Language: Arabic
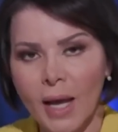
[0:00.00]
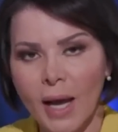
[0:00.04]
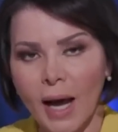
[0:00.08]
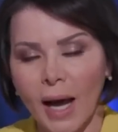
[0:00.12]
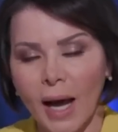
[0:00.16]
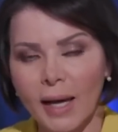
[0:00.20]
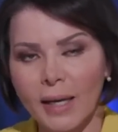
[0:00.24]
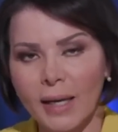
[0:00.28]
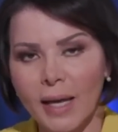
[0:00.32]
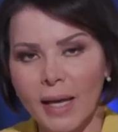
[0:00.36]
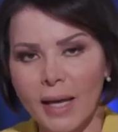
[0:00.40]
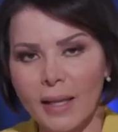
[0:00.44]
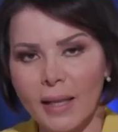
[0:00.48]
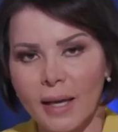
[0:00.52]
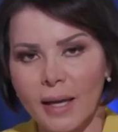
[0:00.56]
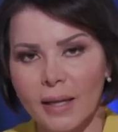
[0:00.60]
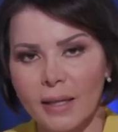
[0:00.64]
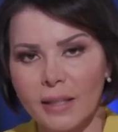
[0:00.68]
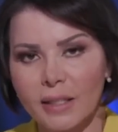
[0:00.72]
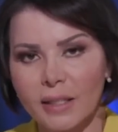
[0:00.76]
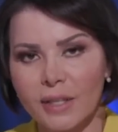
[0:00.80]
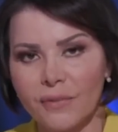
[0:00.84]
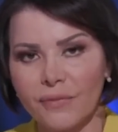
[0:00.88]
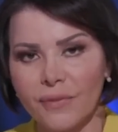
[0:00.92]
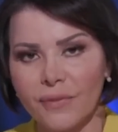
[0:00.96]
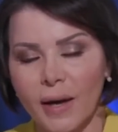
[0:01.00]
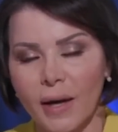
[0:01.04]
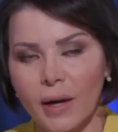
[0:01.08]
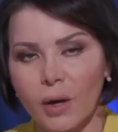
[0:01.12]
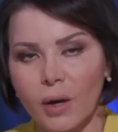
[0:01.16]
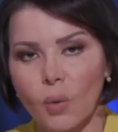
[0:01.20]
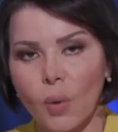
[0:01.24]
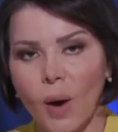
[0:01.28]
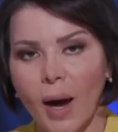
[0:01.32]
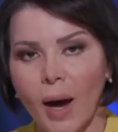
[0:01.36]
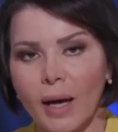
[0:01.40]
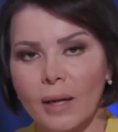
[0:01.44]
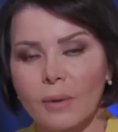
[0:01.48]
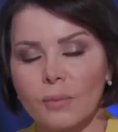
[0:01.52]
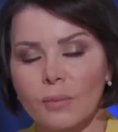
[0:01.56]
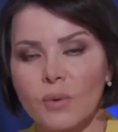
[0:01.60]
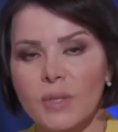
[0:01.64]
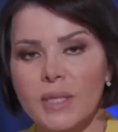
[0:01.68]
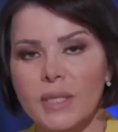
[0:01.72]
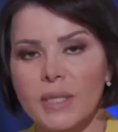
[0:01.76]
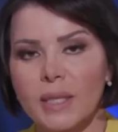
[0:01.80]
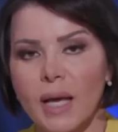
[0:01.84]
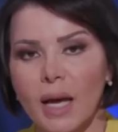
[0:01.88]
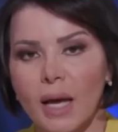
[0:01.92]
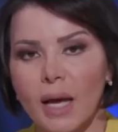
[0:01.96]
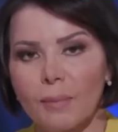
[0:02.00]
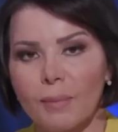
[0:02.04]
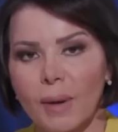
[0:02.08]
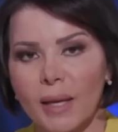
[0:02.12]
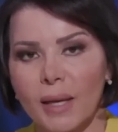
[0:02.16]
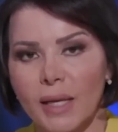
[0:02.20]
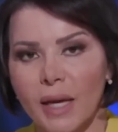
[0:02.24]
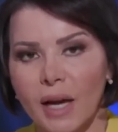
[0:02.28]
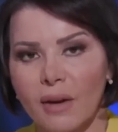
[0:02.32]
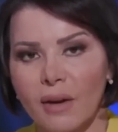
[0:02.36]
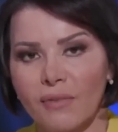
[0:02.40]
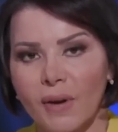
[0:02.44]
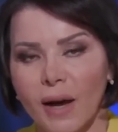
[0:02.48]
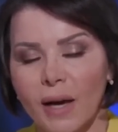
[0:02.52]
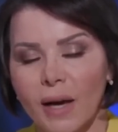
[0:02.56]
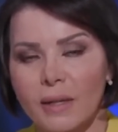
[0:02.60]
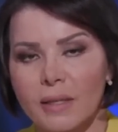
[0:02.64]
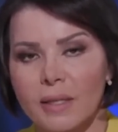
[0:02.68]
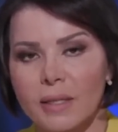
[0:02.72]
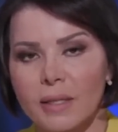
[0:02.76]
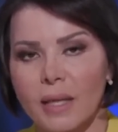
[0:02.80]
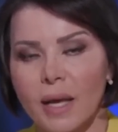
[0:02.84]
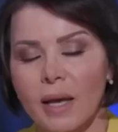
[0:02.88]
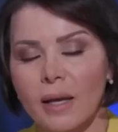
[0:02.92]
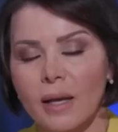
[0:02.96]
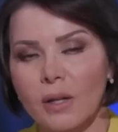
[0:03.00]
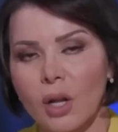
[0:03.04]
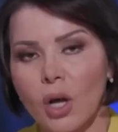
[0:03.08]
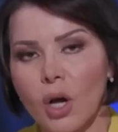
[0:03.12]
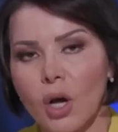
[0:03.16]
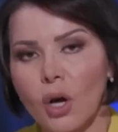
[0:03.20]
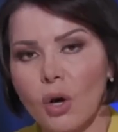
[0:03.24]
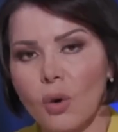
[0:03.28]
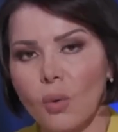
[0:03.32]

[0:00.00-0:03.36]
عن هذا الاتفاق وعن مستقبل أفغانستان